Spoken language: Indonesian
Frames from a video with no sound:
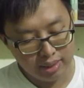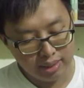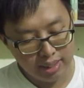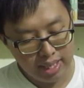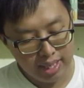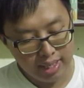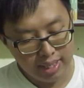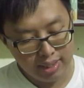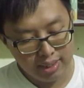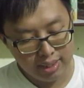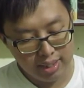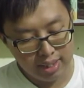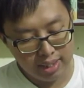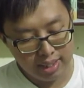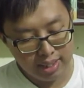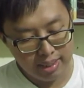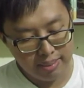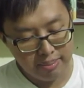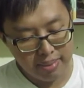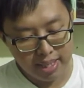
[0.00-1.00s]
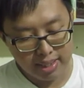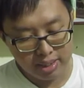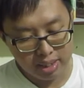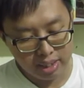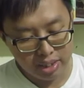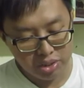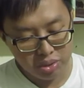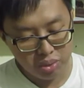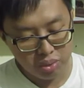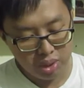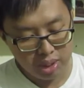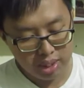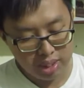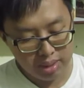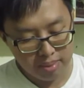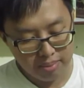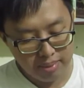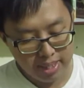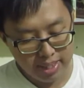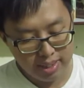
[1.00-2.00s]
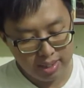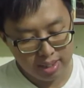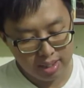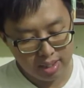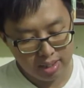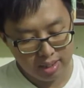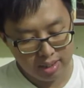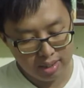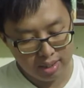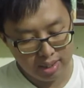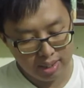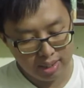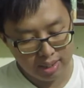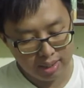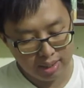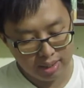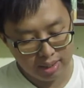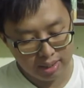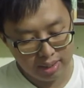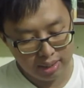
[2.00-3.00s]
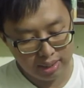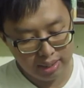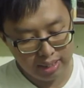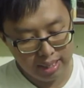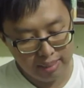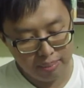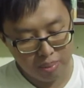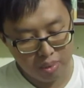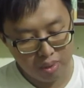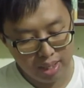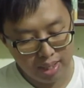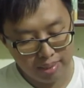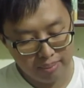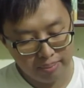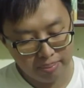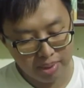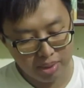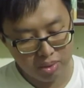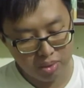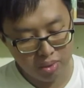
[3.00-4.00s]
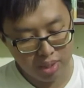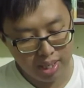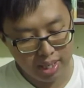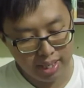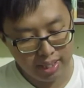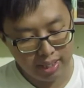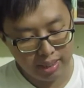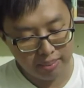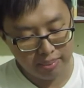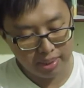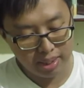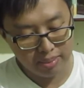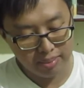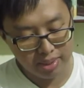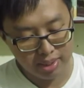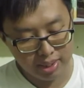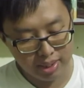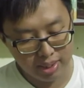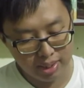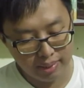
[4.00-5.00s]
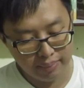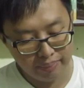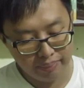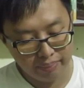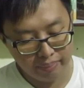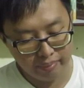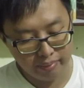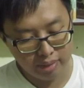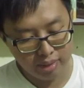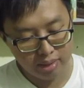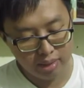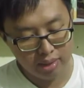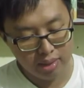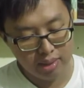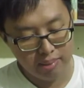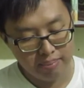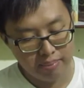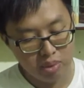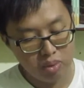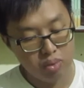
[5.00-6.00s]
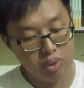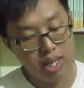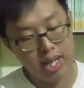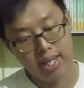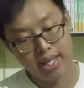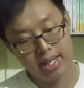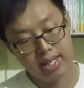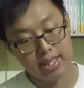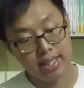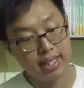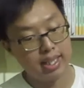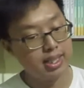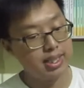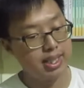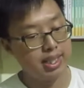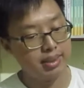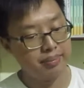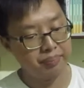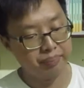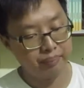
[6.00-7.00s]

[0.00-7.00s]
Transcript: kalender, ada baterai juga reminder dan ini laporan penggunaan apa namanya ini ya penggunaan hariannya.